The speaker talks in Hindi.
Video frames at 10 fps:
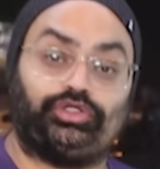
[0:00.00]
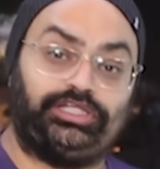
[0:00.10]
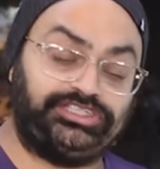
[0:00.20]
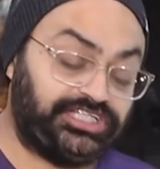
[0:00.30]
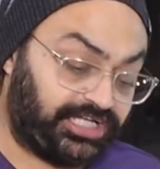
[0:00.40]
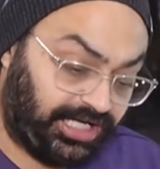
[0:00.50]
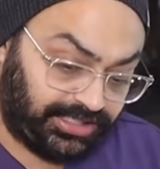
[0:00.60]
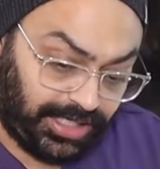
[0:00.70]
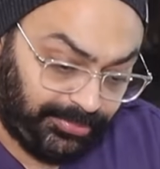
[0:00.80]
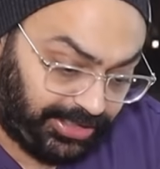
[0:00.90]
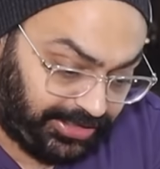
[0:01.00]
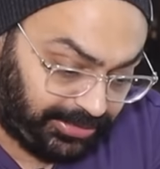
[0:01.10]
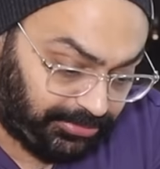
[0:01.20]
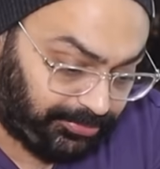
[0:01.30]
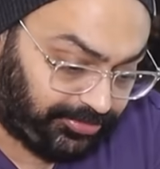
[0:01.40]
तो लीजिए खाना हमारे
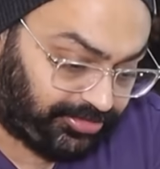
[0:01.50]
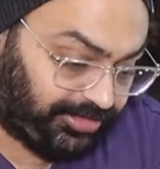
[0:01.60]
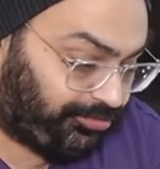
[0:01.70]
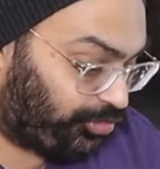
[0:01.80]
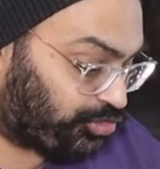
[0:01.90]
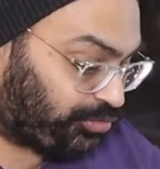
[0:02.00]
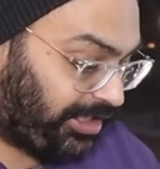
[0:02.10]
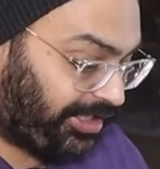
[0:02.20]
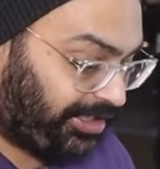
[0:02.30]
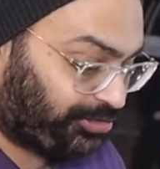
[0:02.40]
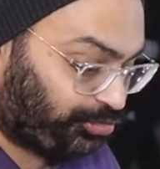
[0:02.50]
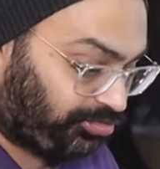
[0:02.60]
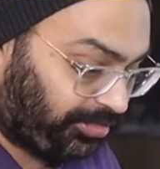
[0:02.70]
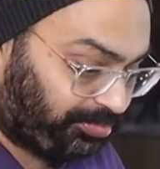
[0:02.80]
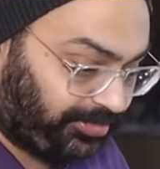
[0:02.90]
टेबल पे सर्व हो चुका है
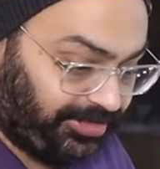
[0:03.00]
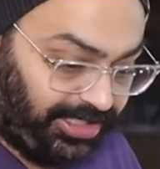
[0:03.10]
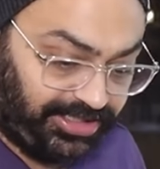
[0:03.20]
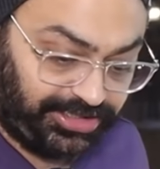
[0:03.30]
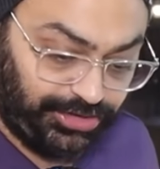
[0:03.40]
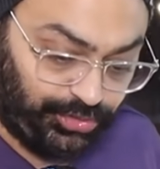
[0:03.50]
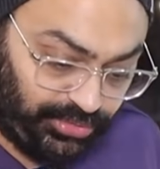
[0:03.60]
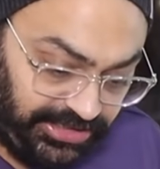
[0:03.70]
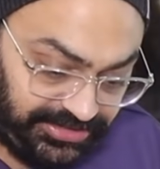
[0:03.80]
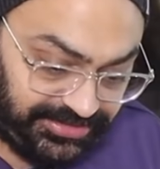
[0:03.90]
जो सबसे यहाँ की यूनिक